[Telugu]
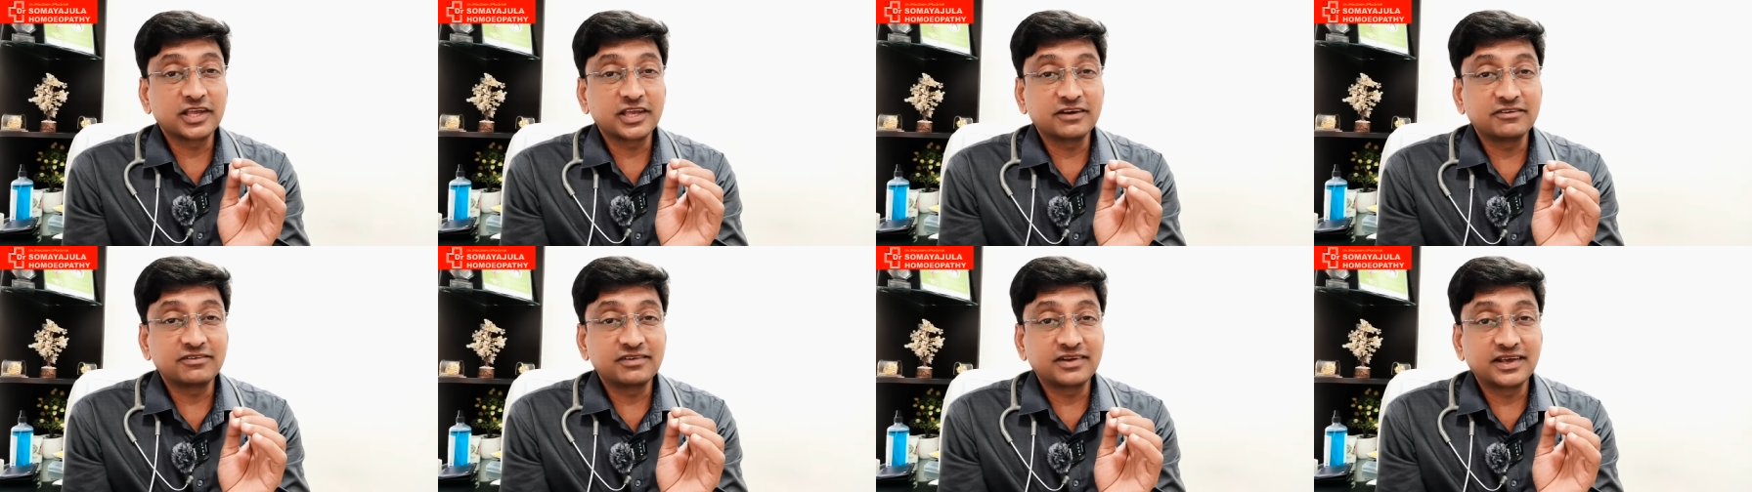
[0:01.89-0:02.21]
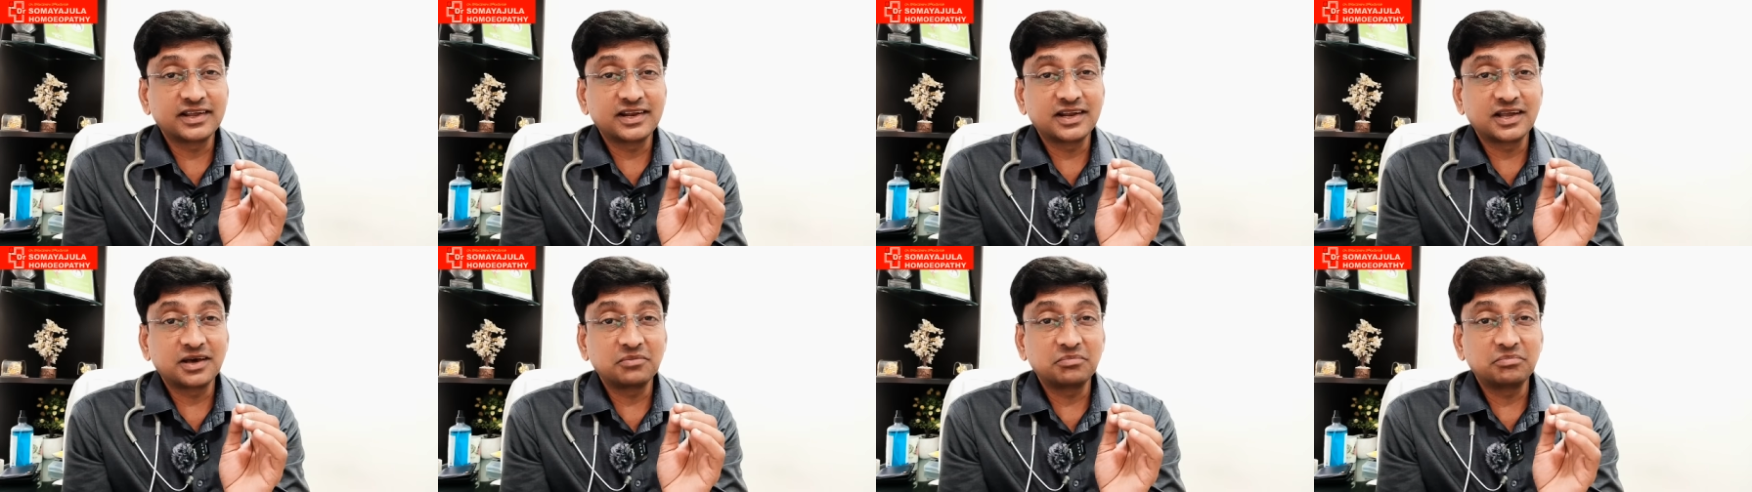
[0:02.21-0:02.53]

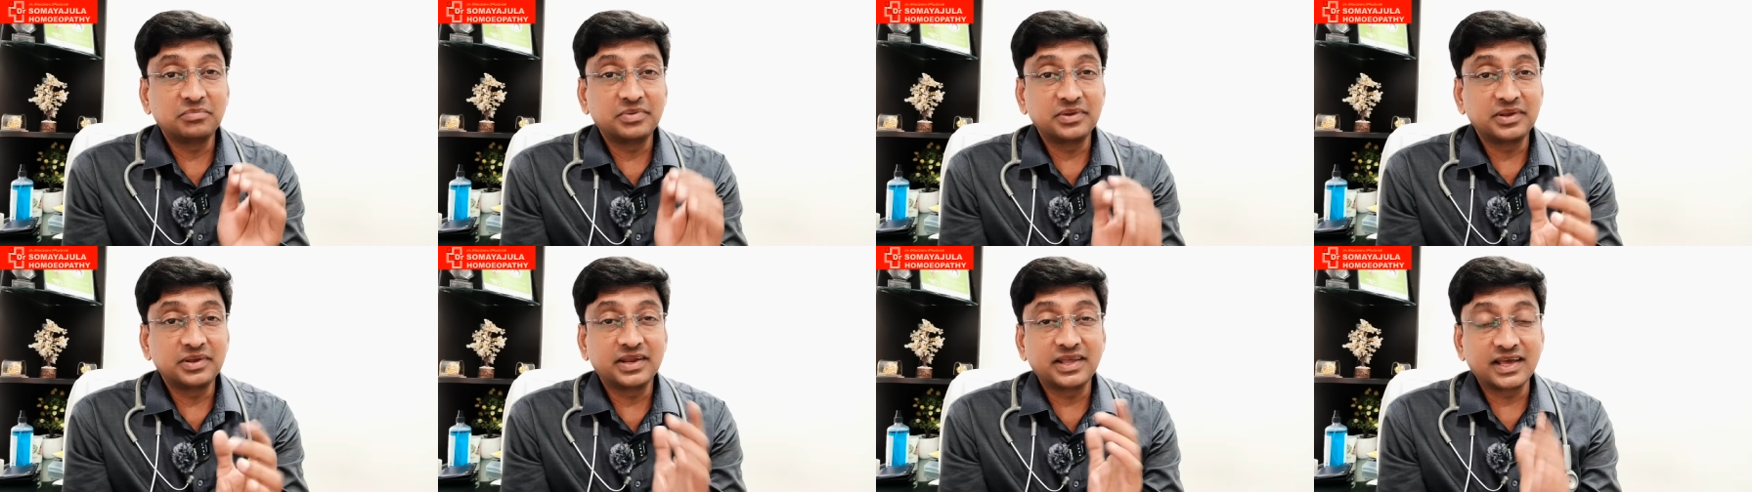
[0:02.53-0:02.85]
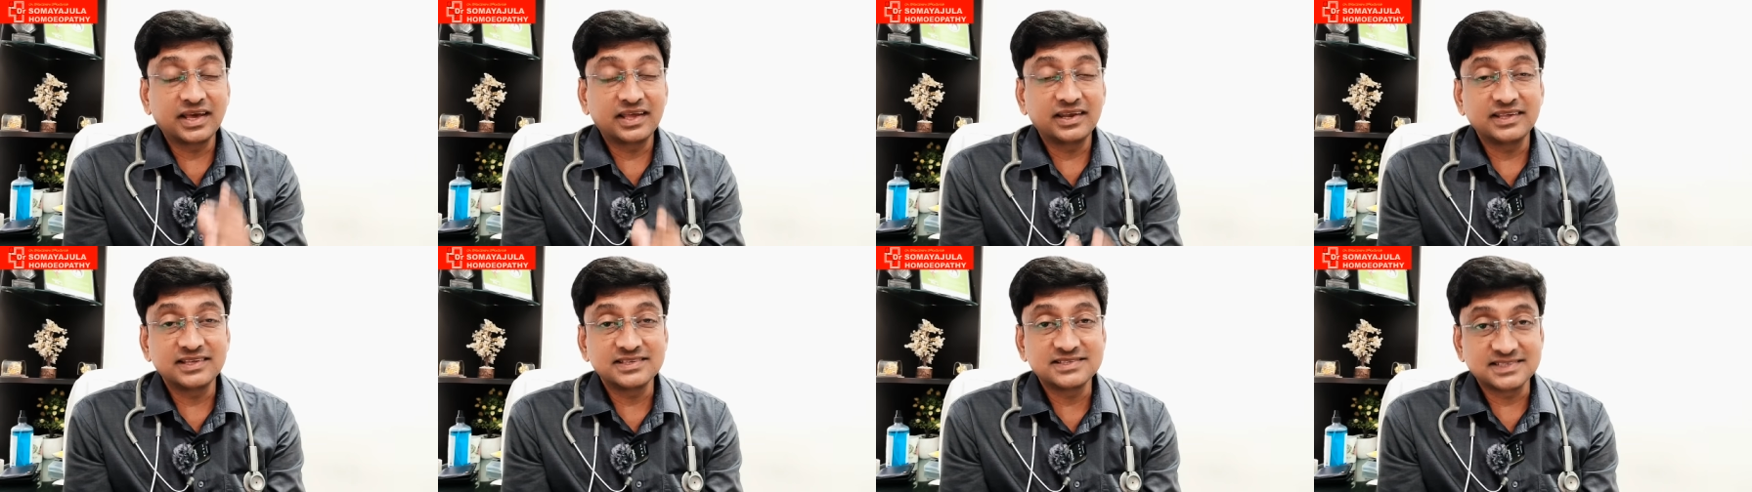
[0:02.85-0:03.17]
ఎవరైనా
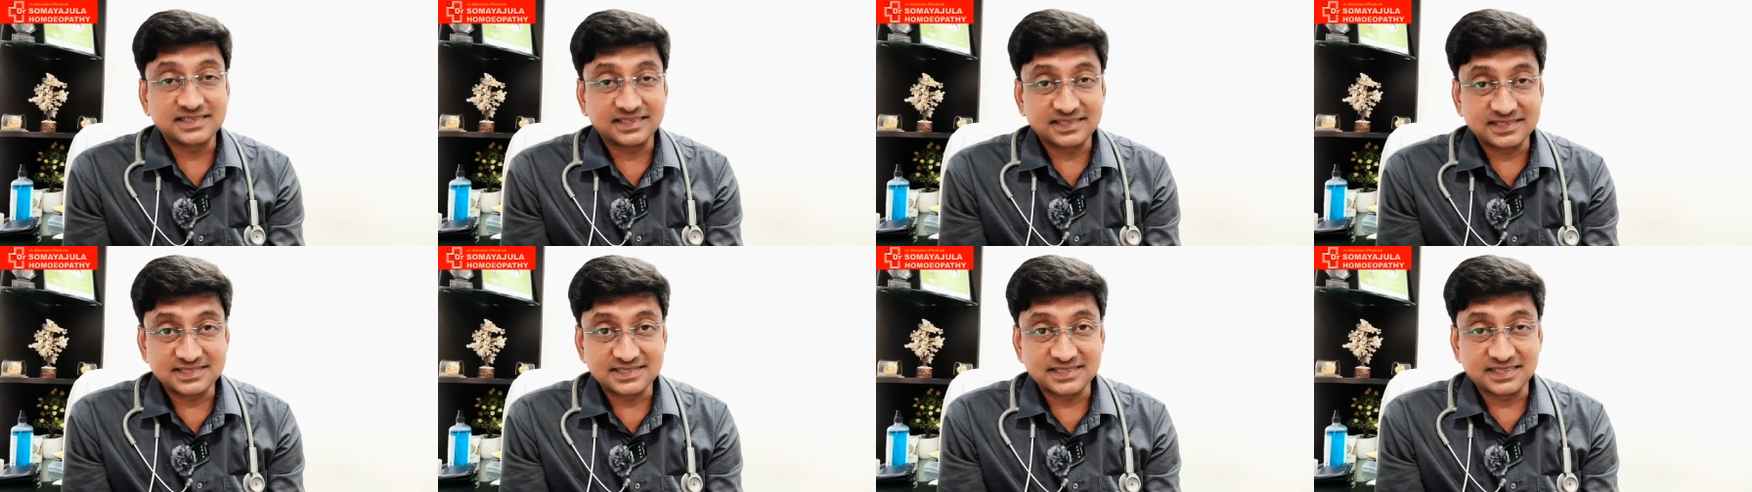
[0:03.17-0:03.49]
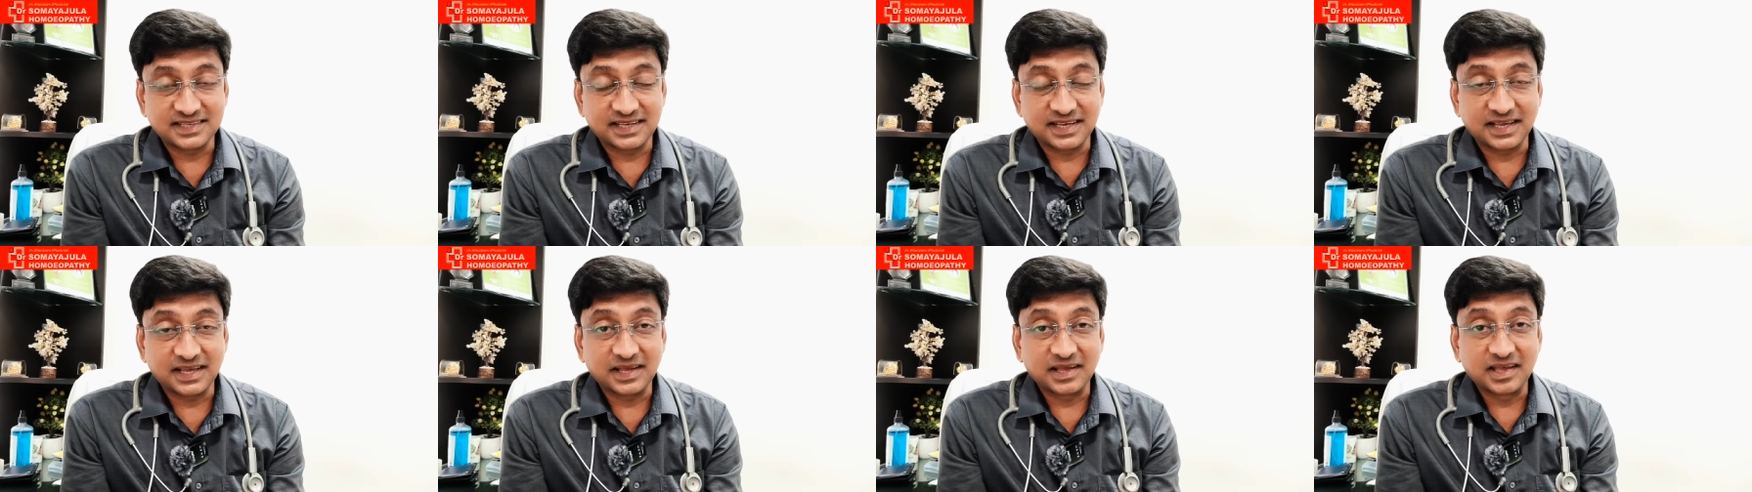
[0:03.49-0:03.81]
బిర్యానీ
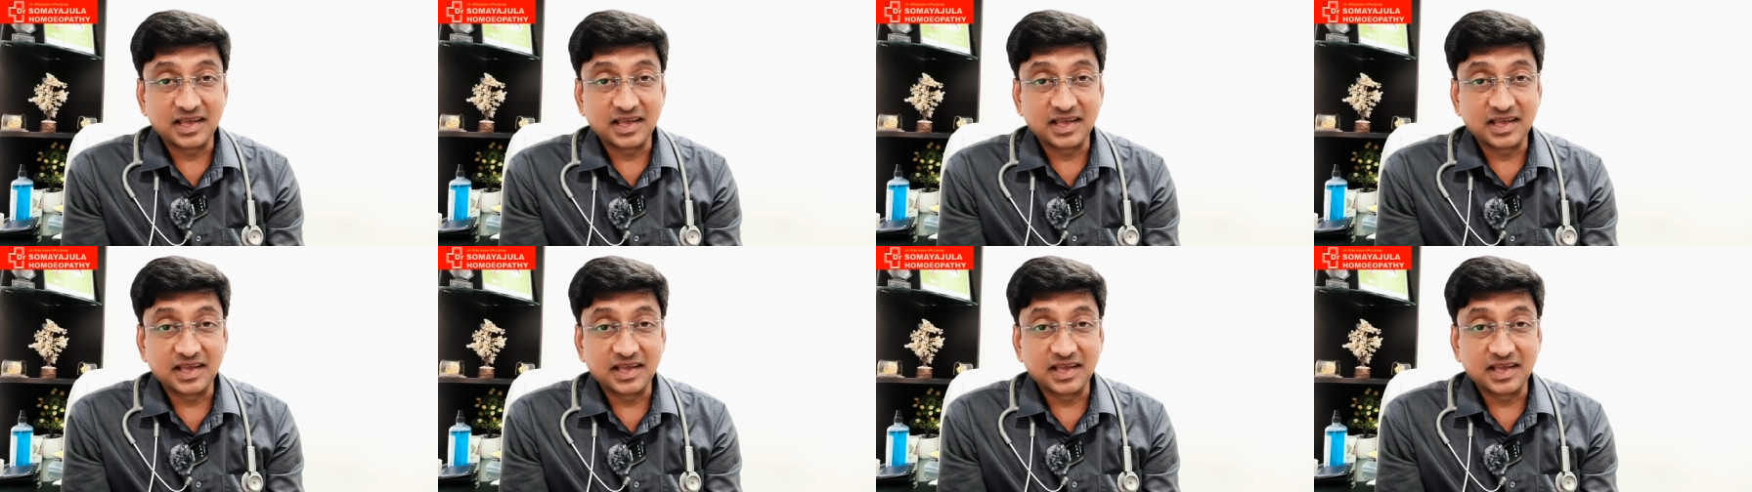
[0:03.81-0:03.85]
చేస్తే